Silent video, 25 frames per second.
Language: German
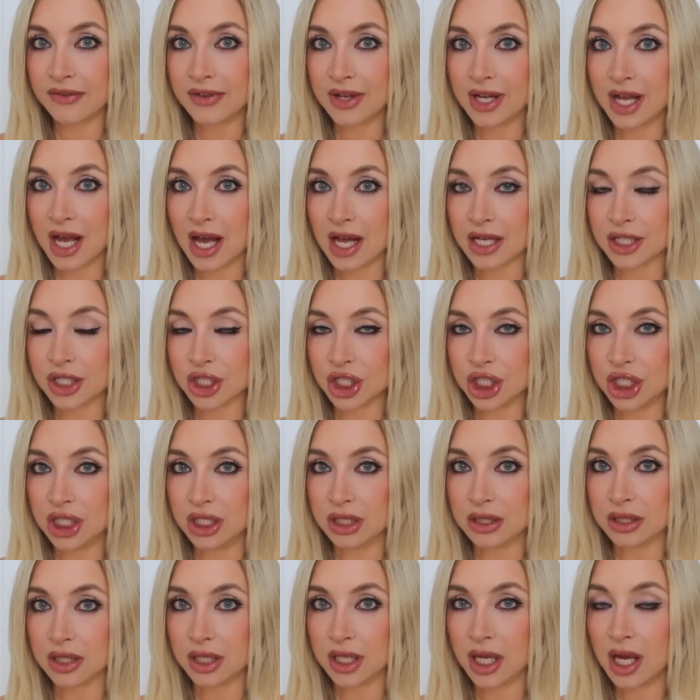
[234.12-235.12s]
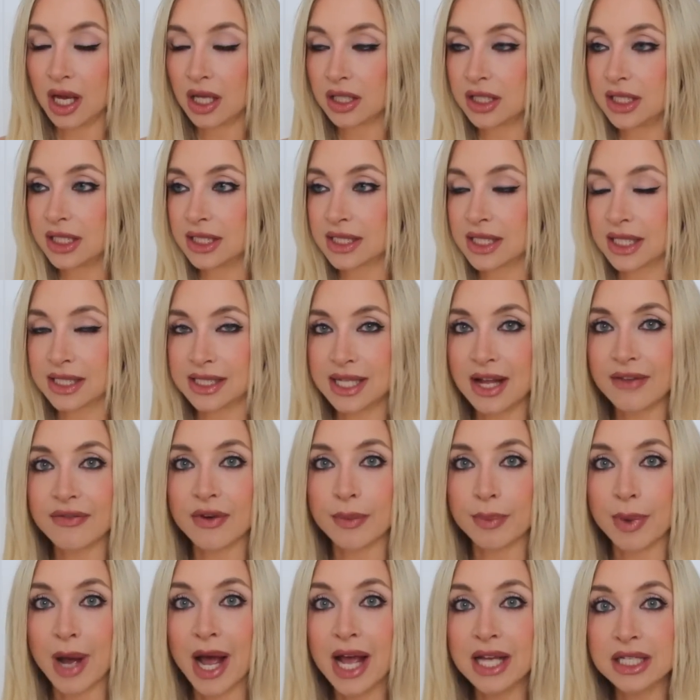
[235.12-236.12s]
vegane Schiene, ja. Die ist da sehr
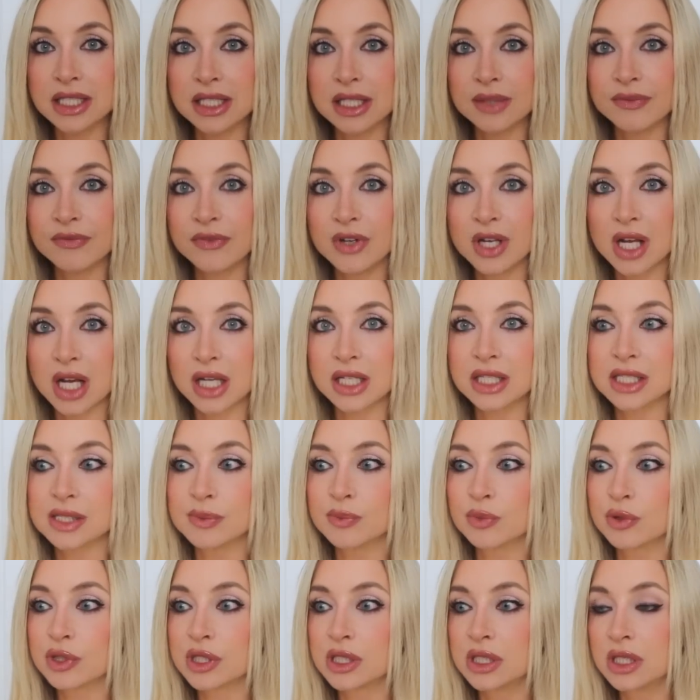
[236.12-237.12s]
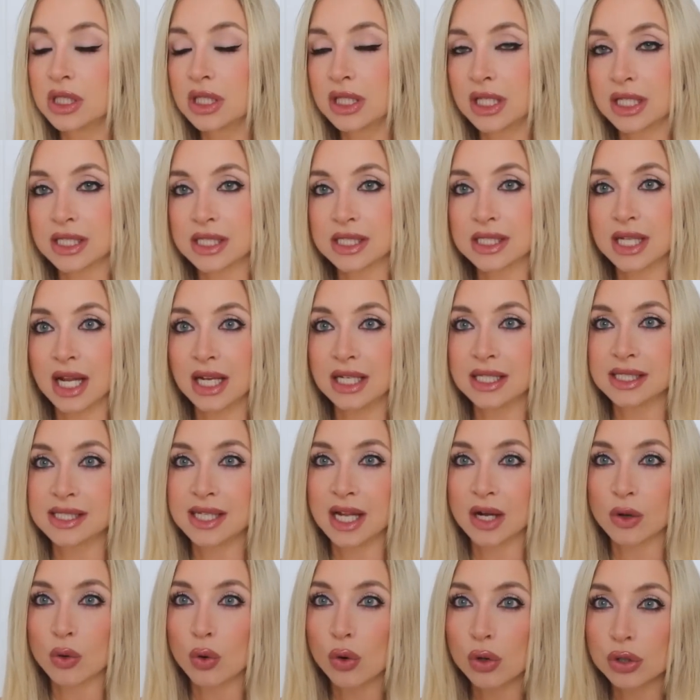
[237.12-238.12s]
verbreitet im Veganismus, ne, dass es alles
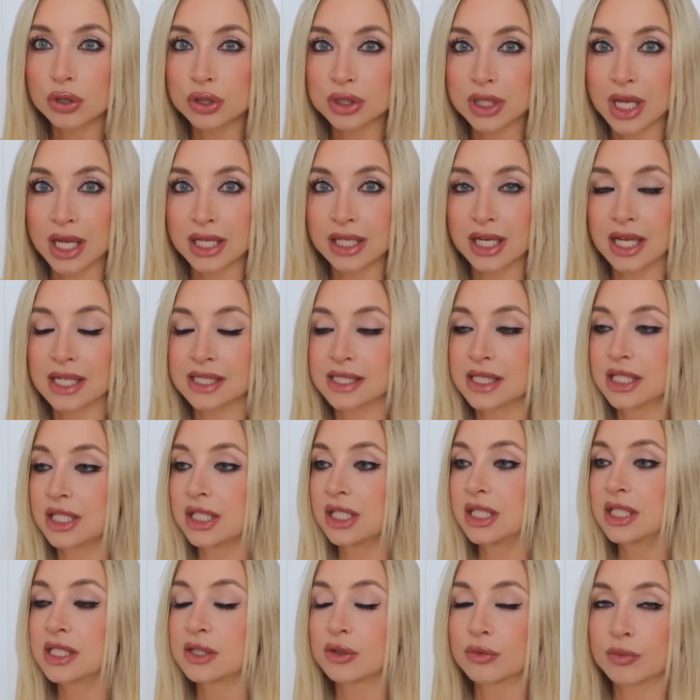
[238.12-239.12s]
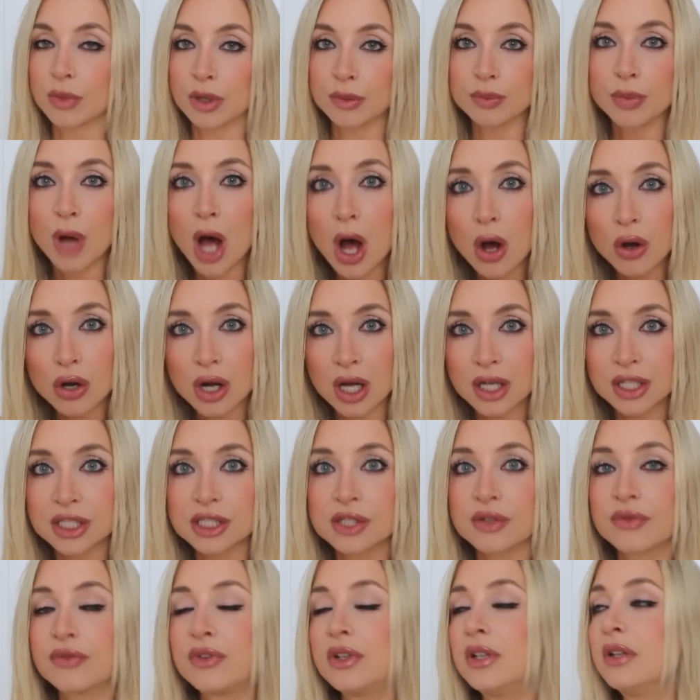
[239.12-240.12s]
sehr kohlenhydratlastig ist und man braucht gar
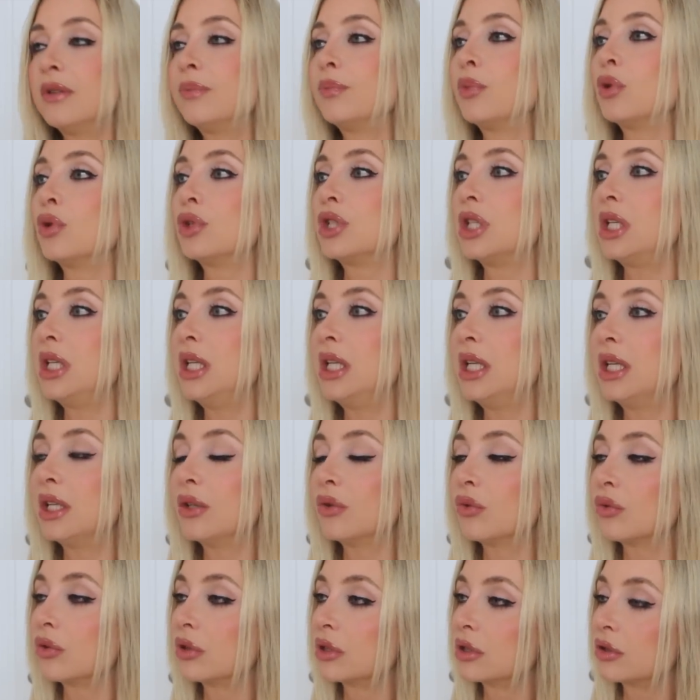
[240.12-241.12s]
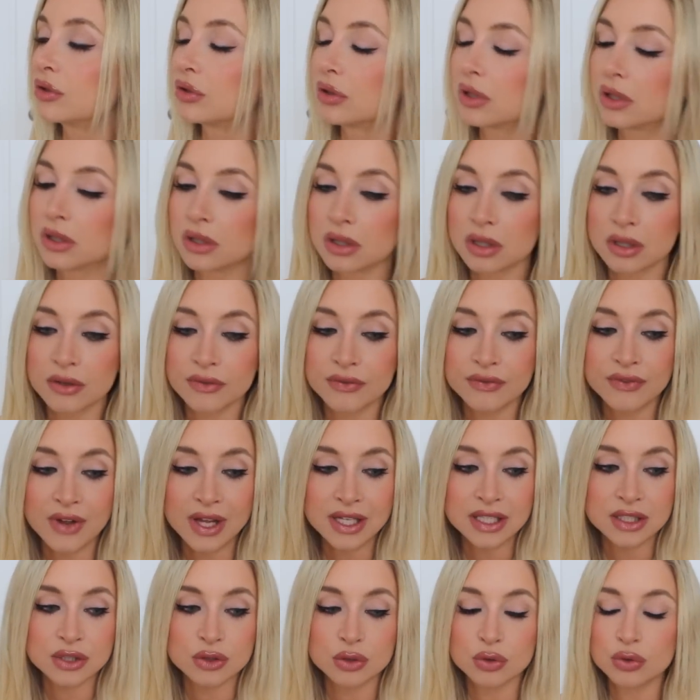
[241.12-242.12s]
nicht so viel Protein und äh,
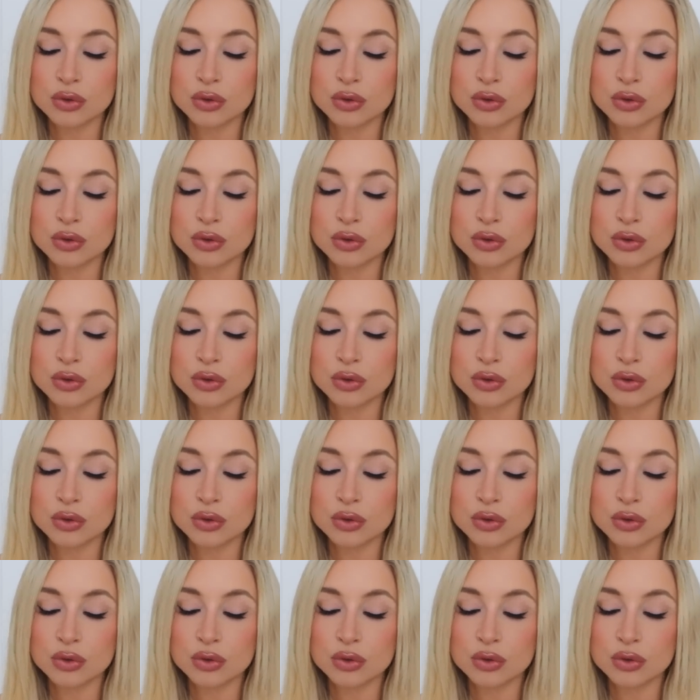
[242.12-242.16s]
Fett